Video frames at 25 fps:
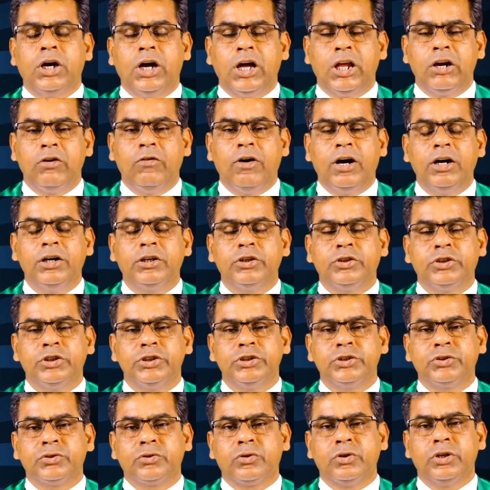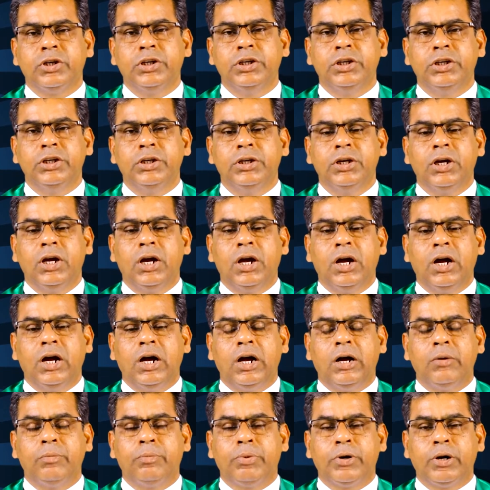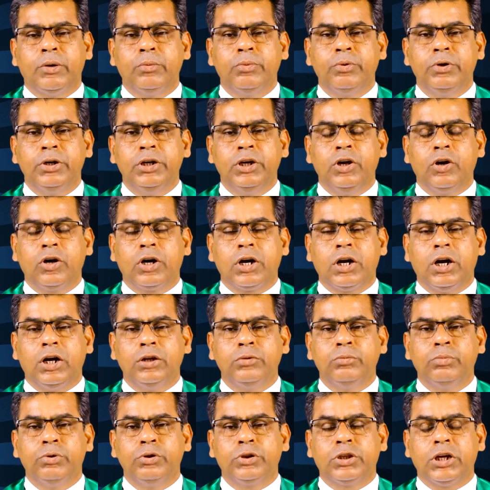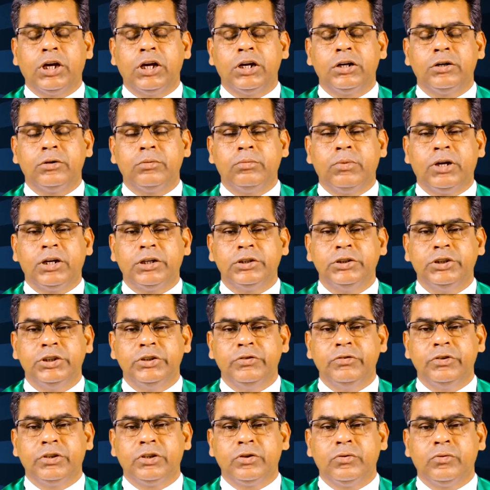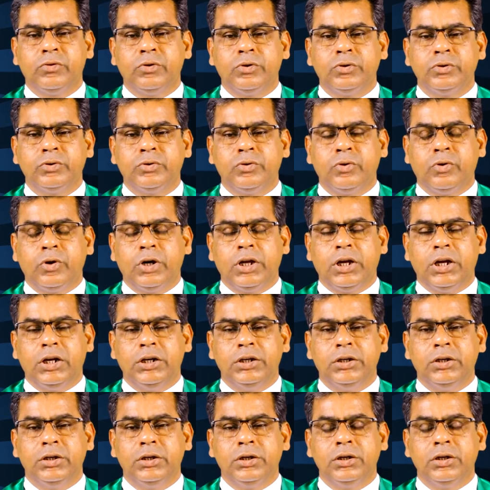అలవాటు చేసుకొని ఆ ప్రభుని యొక్క అద్భుతాలను మన జీవితంలో చూడాలి